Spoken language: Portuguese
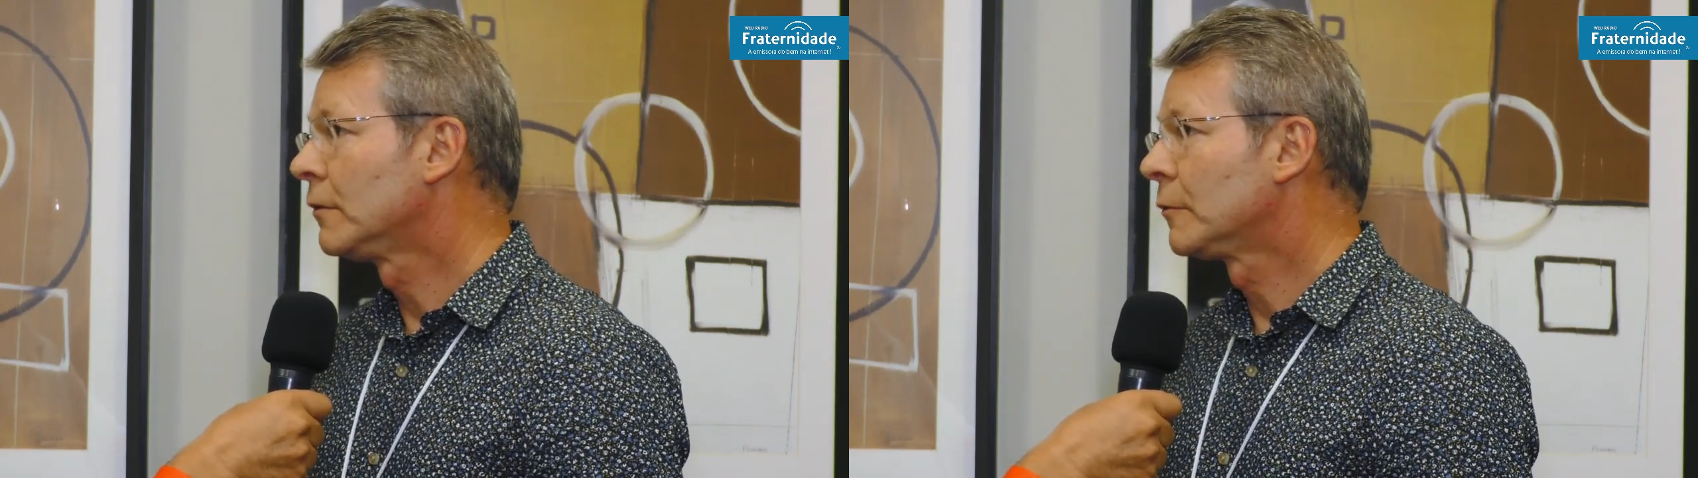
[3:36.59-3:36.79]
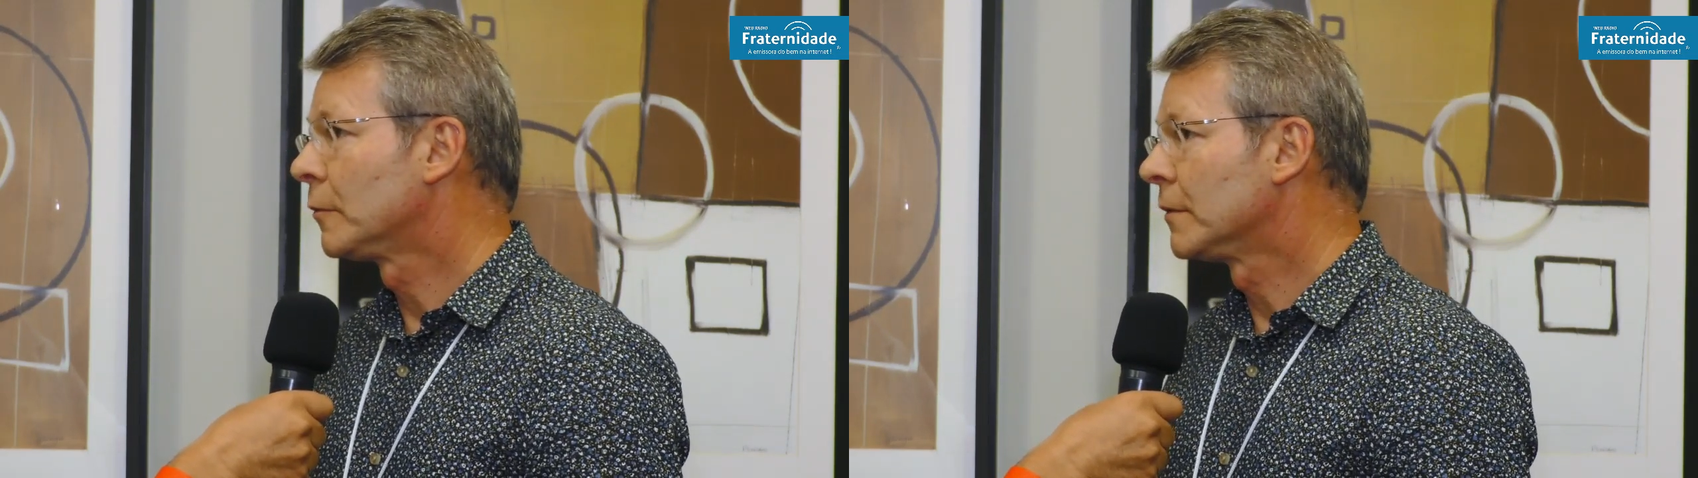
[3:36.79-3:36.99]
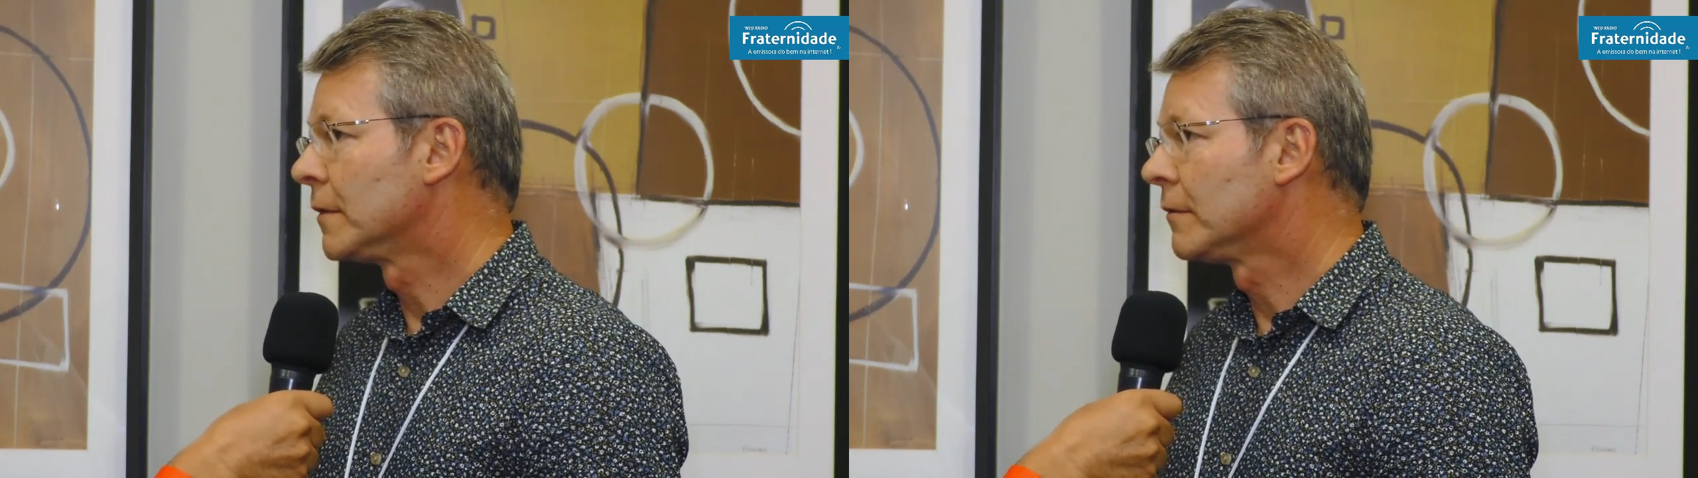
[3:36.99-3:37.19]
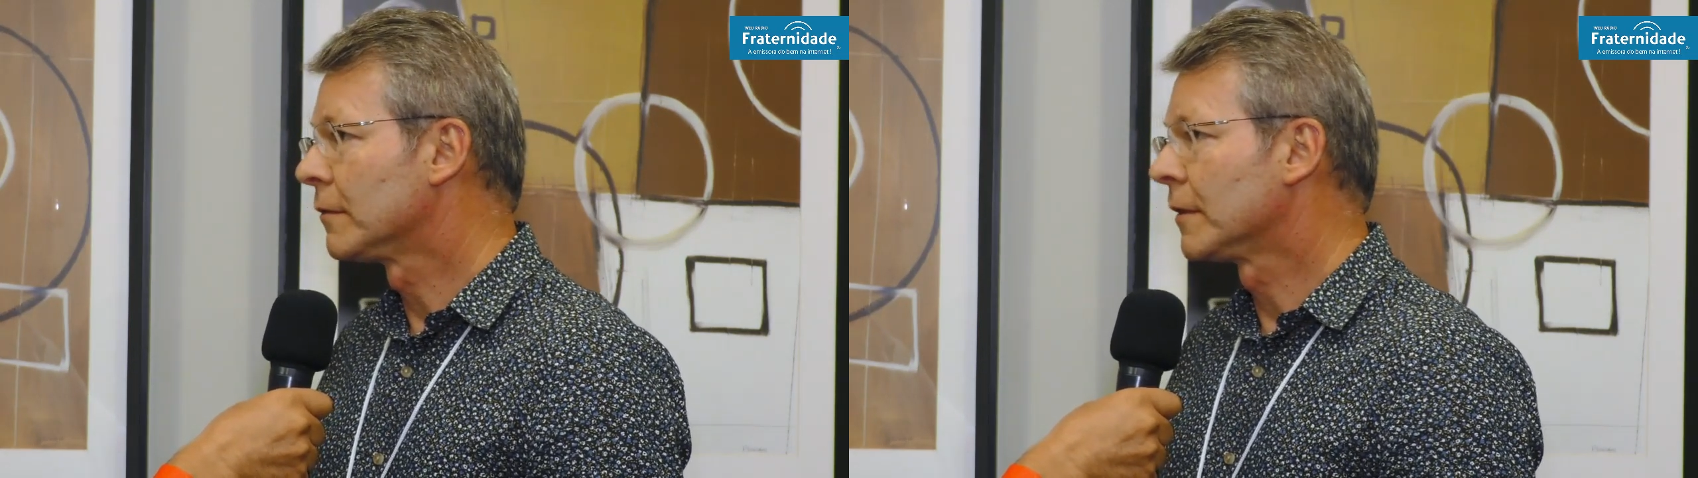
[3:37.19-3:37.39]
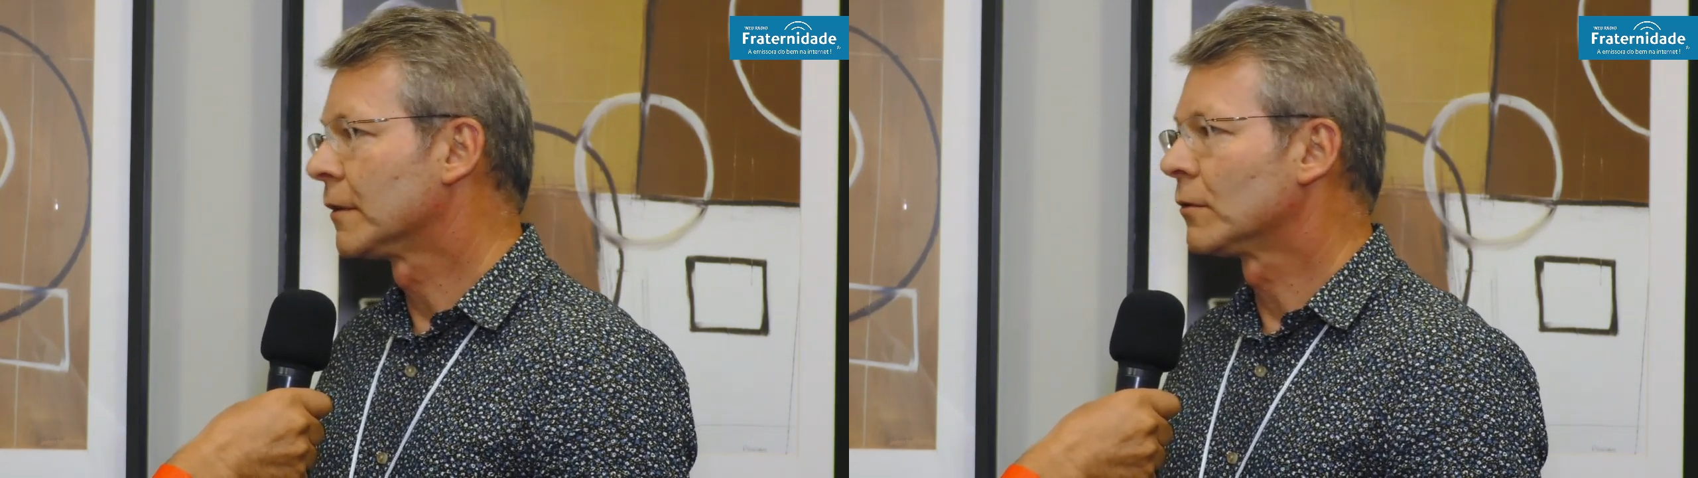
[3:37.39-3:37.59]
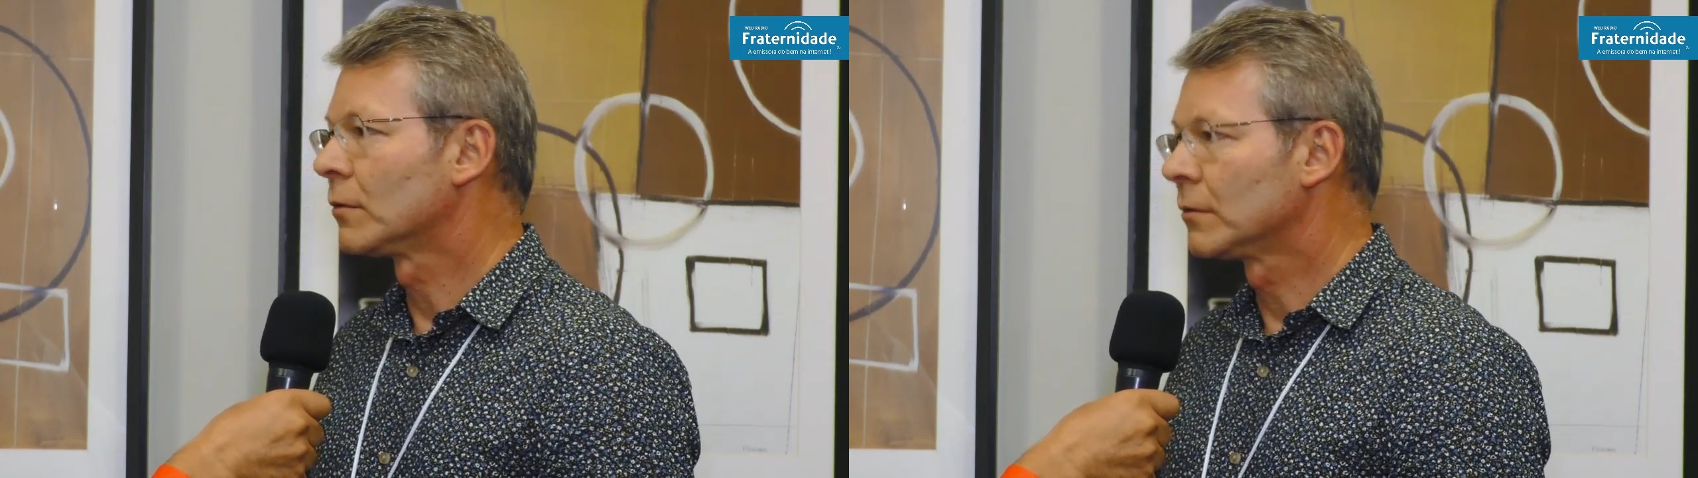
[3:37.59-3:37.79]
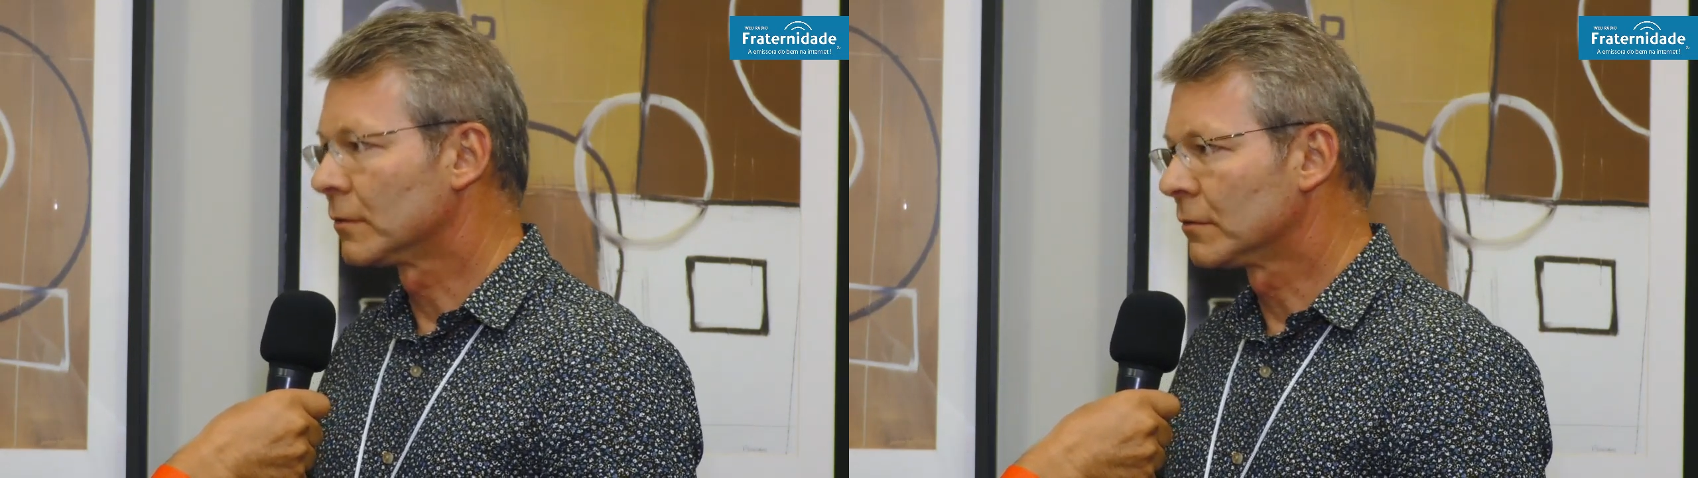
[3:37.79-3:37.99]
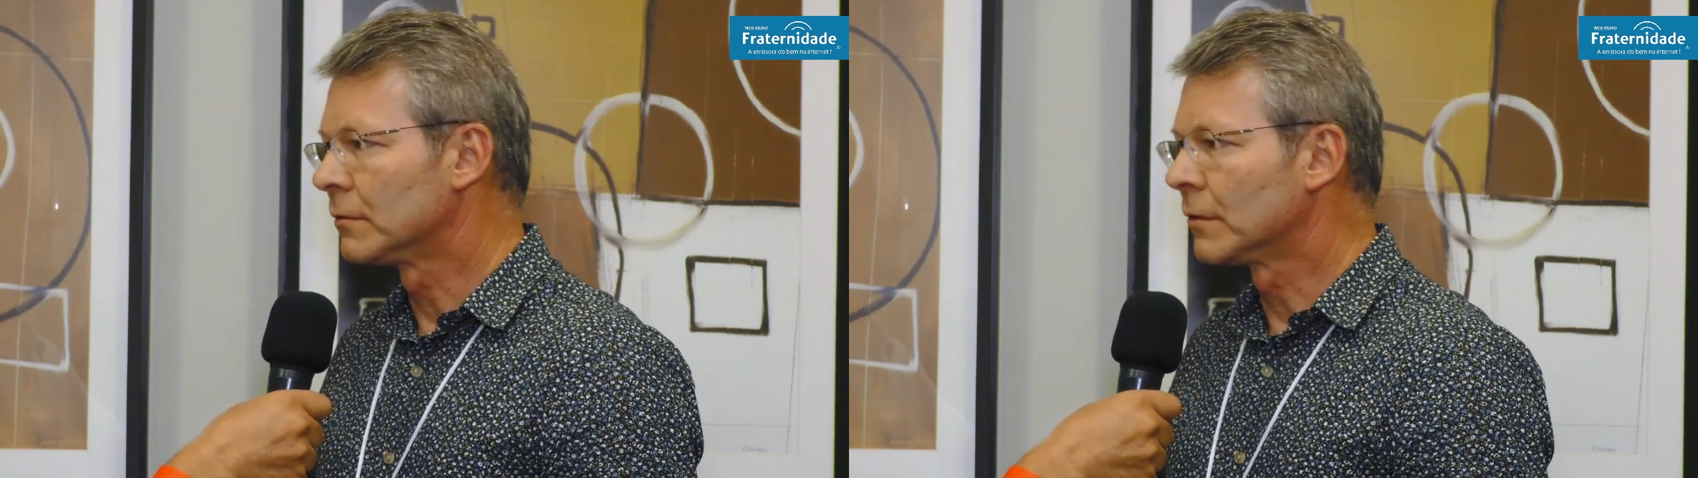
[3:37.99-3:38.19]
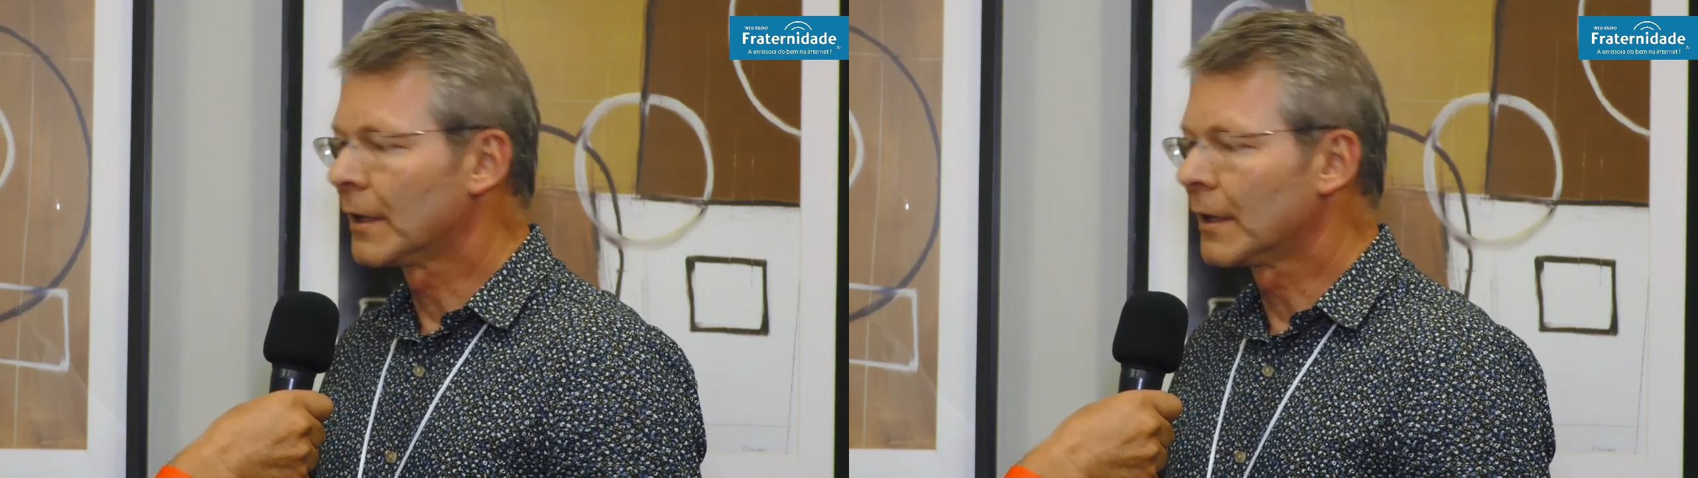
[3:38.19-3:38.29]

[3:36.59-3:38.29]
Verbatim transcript: disponível eletrônico,